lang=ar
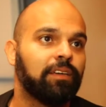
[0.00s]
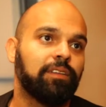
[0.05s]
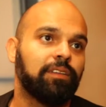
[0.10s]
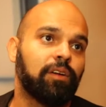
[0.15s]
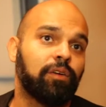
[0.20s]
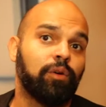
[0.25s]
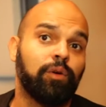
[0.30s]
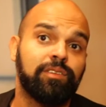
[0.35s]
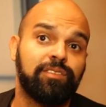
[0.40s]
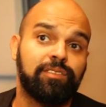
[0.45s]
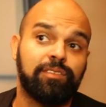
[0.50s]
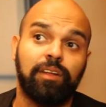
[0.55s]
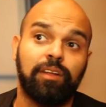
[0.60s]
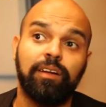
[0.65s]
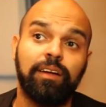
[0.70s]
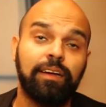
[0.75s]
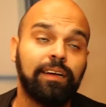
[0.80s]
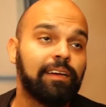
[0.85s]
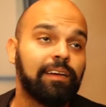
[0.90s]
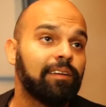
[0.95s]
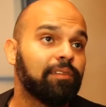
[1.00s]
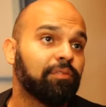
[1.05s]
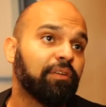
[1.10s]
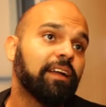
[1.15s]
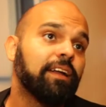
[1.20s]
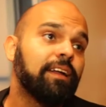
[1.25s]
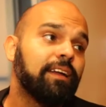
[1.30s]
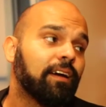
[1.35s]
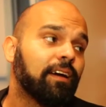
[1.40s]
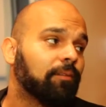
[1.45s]
نقدر نوصل
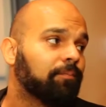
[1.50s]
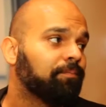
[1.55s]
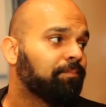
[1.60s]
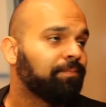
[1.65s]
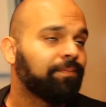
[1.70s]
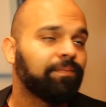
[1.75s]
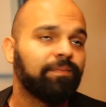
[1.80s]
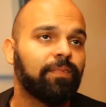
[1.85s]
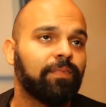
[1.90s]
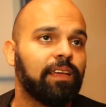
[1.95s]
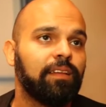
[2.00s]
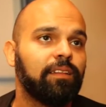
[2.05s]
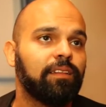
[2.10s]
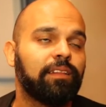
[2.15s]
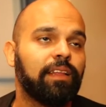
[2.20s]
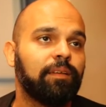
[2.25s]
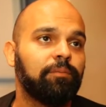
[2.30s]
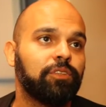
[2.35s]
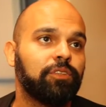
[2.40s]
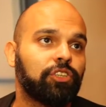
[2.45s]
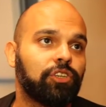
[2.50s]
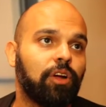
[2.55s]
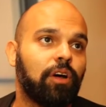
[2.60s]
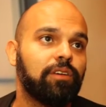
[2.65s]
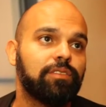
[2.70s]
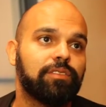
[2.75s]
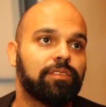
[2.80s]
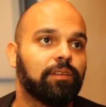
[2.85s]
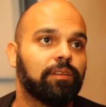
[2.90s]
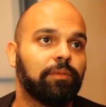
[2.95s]
فننا ده ده مش
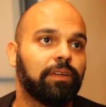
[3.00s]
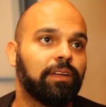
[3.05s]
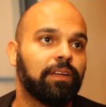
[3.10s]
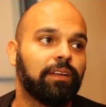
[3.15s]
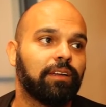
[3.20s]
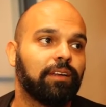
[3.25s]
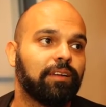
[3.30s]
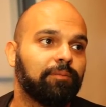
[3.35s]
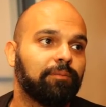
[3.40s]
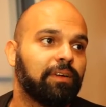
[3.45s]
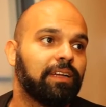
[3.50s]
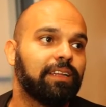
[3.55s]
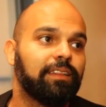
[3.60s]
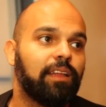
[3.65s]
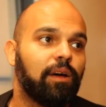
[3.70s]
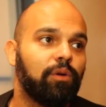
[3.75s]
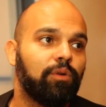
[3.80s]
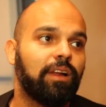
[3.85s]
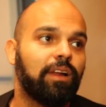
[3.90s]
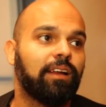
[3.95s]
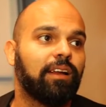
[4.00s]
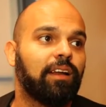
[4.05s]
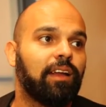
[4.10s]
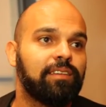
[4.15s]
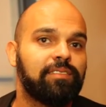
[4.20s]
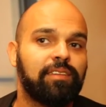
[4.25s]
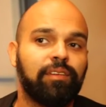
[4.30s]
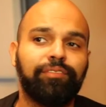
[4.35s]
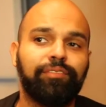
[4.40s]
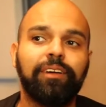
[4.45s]
حاصل من من الدوله
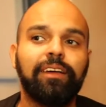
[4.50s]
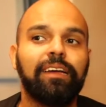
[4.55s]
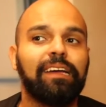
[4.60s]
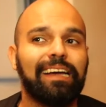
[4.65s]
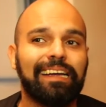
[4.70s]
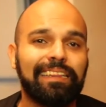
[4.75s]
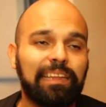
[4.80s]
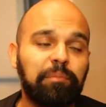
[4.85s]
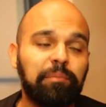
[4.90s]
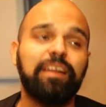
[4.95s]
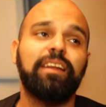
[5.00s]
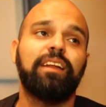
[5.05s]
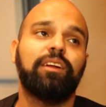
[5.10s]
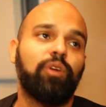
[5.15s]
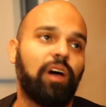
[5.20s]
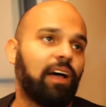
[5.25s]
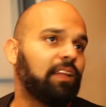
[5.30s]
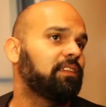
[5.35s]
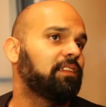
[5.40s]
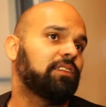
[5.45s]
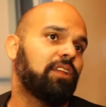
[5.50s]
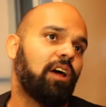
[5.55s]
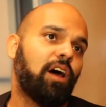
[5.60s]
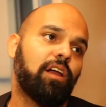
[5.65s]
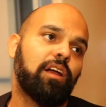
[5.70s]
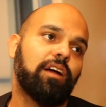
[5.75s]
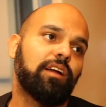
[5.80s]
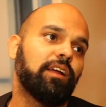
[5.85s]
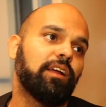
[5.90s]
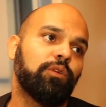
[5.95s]
للاسف اتمنى انه حد
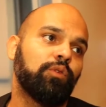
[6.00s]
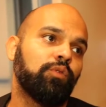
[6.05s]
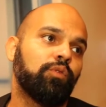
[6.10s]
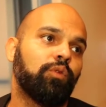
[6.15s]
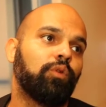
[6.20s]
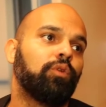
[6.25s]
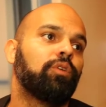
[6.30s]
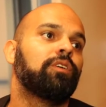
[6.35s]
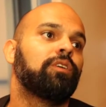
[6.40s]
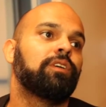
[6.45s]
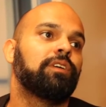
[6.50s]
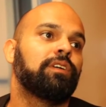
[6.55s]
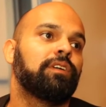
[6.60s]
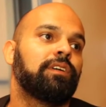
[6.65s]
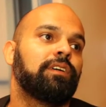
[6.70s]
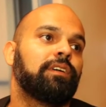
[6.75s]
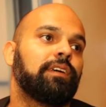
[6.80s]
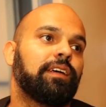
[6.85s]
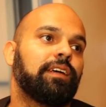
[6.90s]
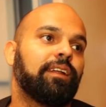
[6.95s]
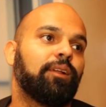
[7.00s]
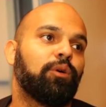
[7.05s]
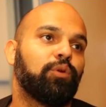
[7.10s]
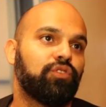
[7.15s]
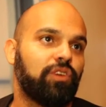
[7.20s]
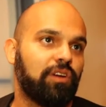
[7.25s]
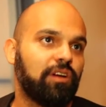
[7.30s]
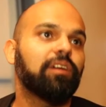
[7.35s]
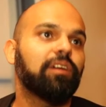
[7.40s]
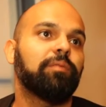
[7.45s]
يتحرك لانه
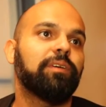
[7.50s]
الخساره